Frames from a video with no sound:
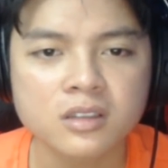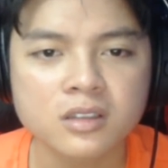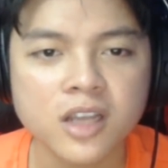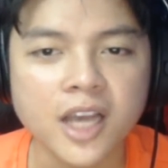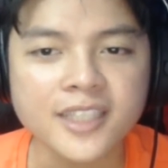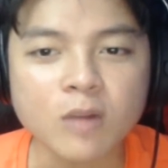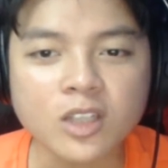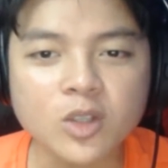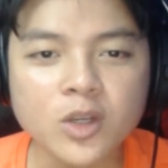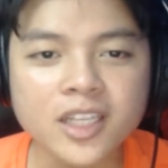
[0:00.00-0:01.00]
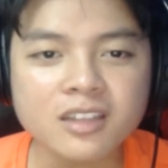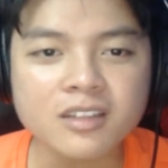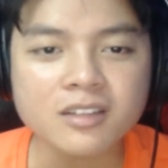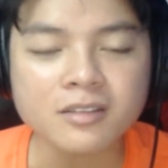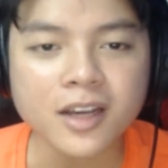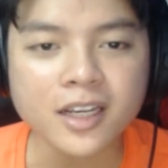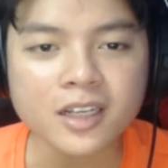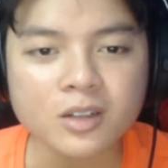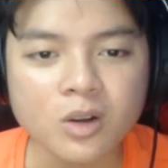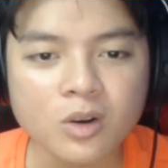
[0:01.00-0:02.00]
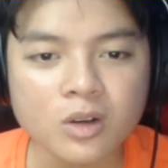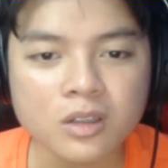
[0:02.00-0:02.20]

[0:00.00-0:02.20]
Giờ dạ, xong nhá trời đít. Nói cần nồi.